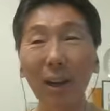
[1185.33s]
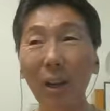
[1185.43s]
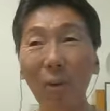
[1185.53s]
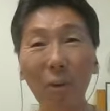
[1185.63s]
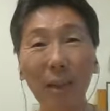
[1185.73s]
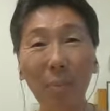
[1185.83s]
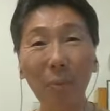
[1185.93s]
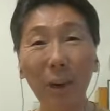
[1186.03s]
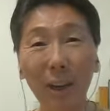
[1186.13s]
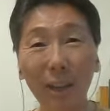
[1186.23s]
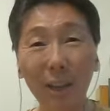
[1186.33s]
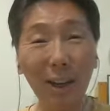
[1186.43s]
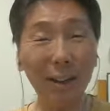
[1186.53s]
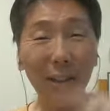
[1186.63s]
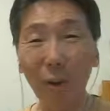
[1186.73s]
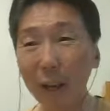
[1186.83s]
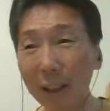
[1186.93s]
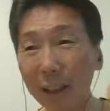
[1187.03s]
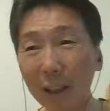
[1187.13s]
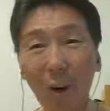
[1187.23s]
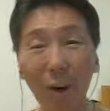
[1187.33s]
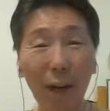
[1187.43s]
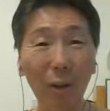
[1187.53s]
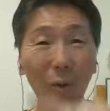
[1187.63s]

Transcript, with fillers: 以我在部队的经验，是会一天到晚